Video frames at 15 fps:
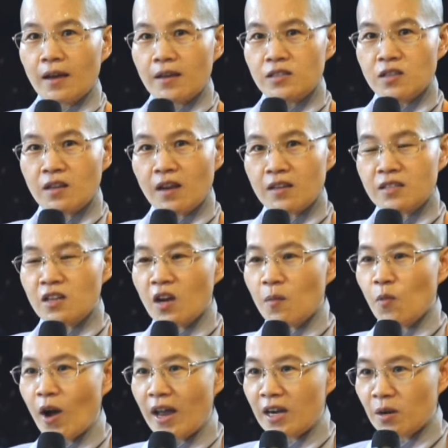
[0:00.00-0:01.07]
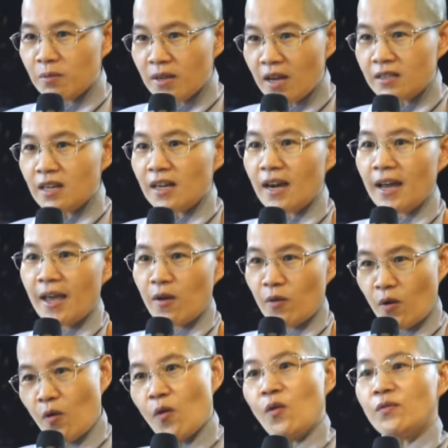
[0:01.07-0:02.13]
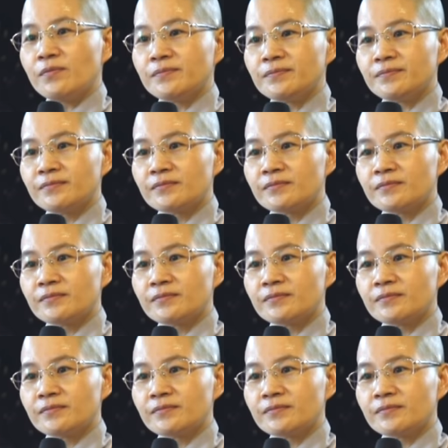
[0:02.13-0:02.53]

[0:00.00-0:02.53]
Ngày xưa ngày xưa có một anh nông dân rất là nghèo khổ